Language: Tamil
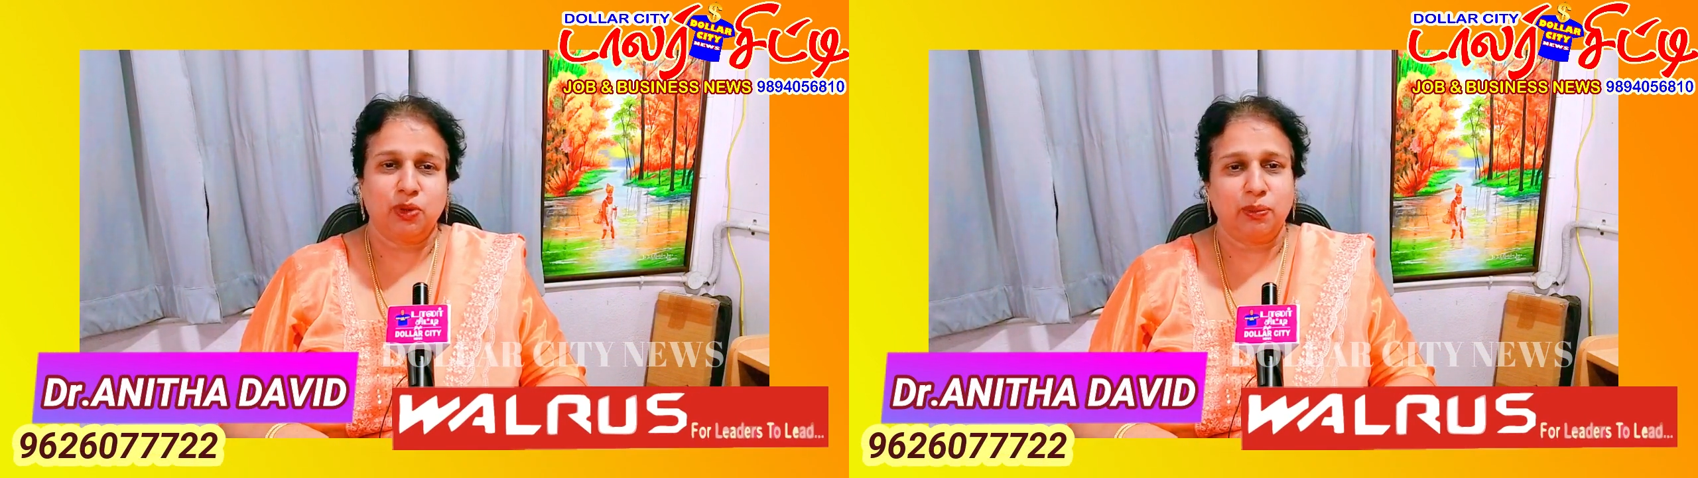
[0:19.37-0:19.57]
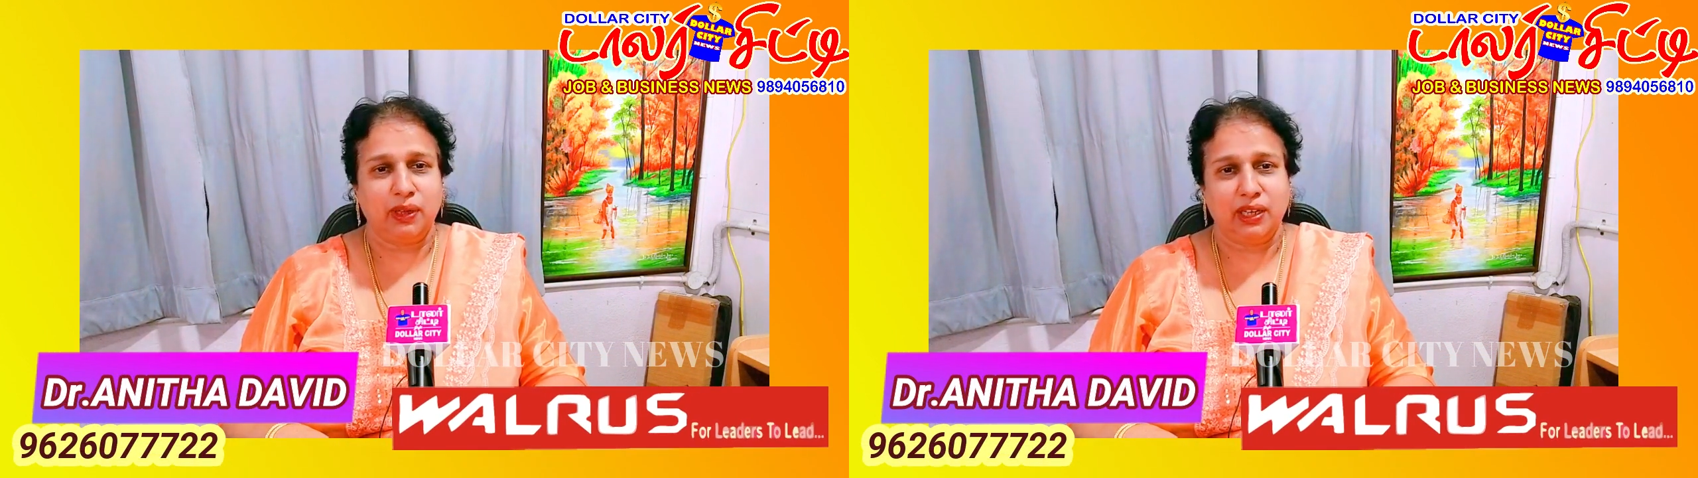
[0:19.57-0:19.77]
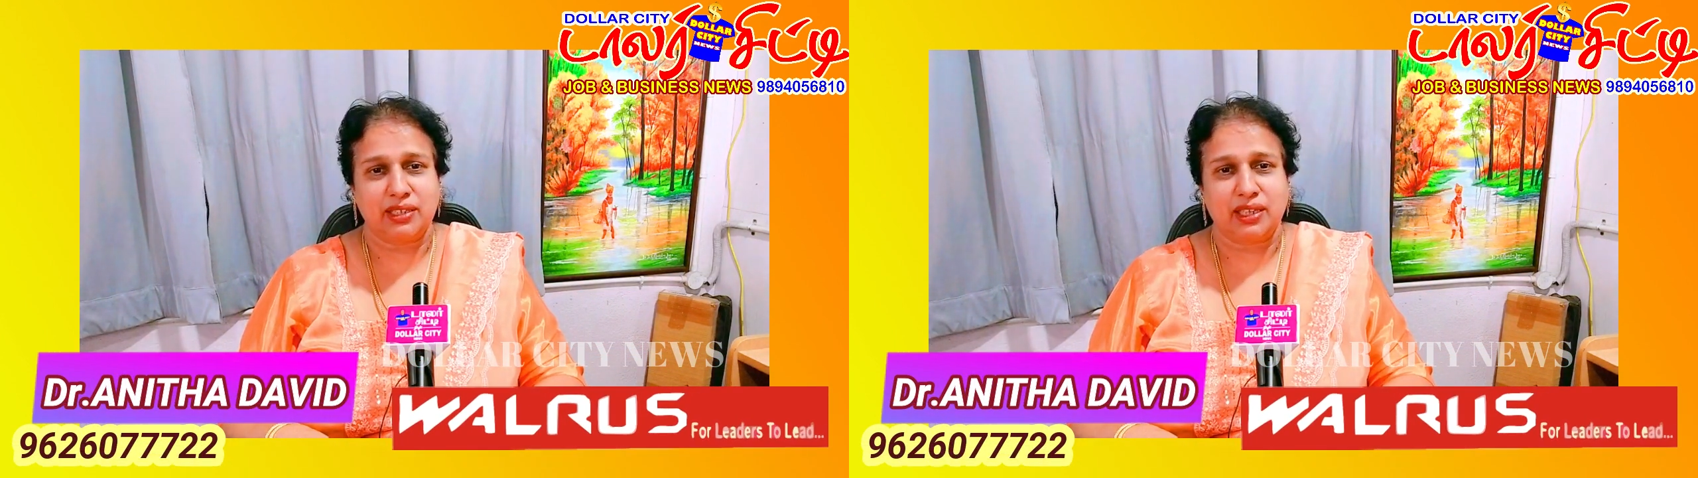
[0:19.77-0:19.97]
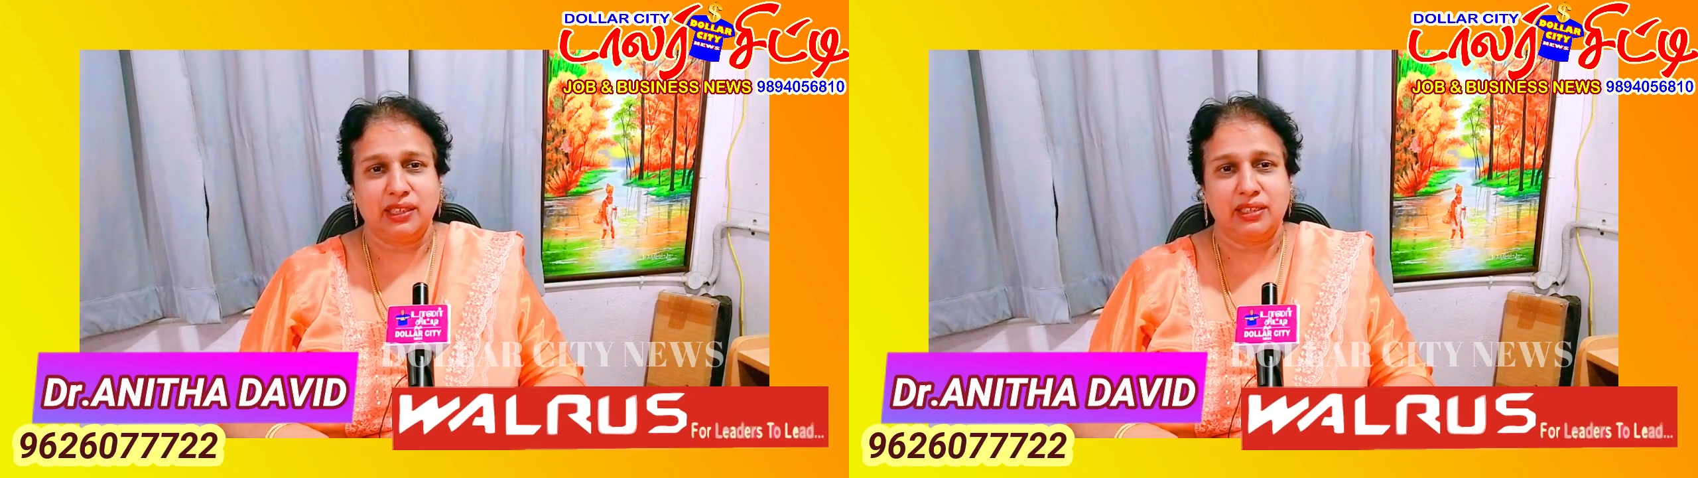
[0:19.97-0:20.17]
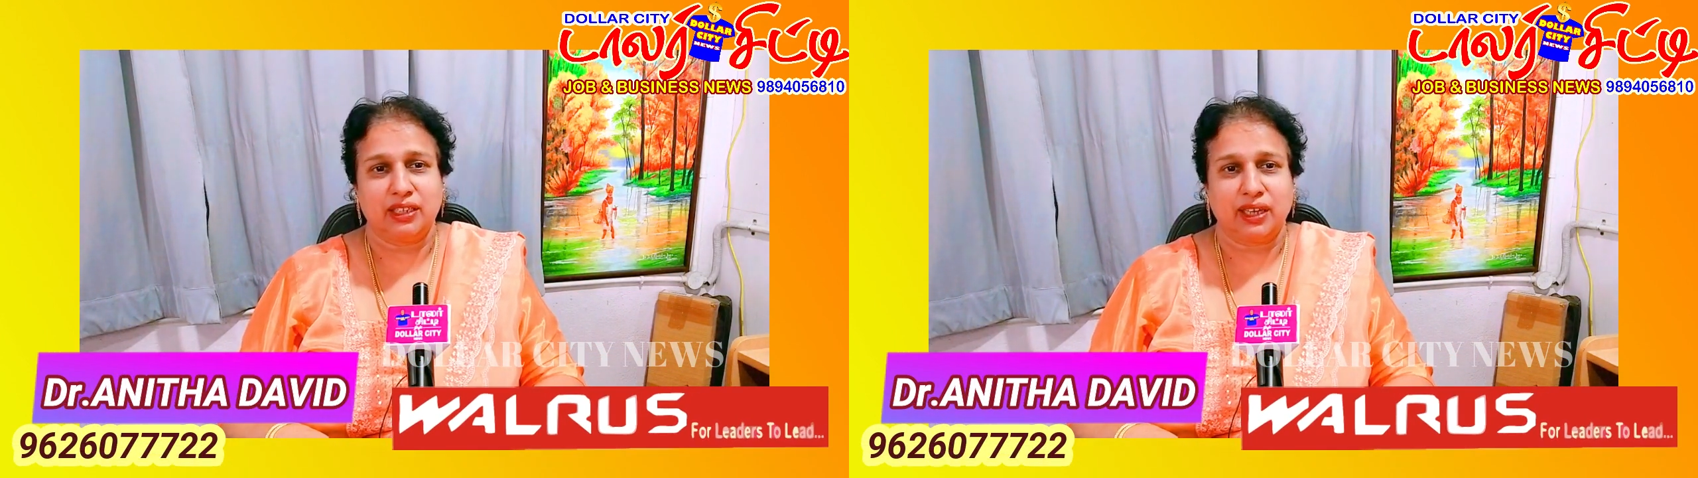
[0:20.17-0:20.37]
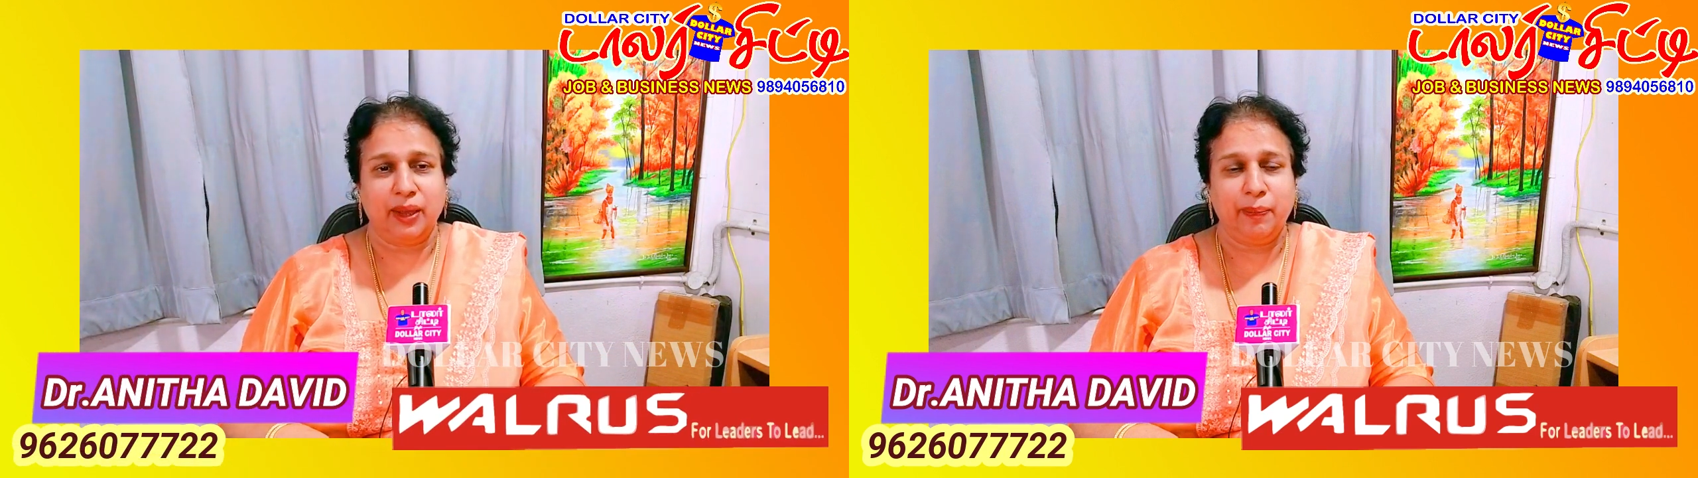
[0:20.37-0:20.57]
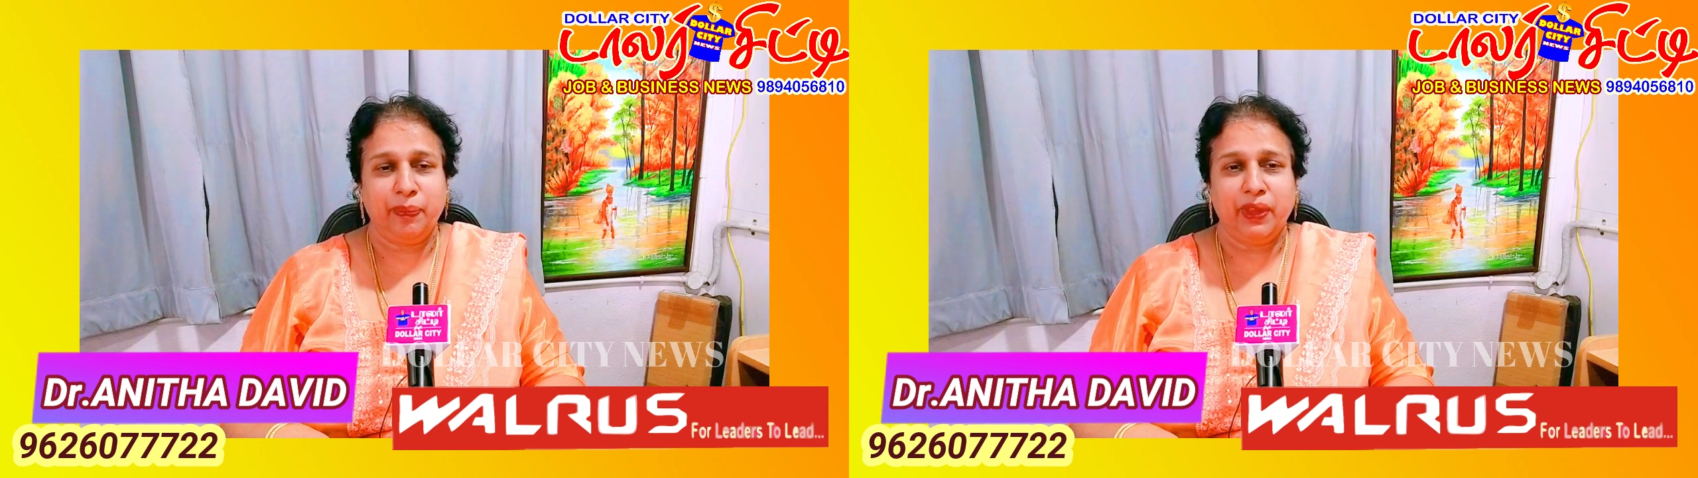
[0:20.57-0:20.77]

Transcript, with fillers: மூலமாக நான் சந்திச்சிருக்கேன்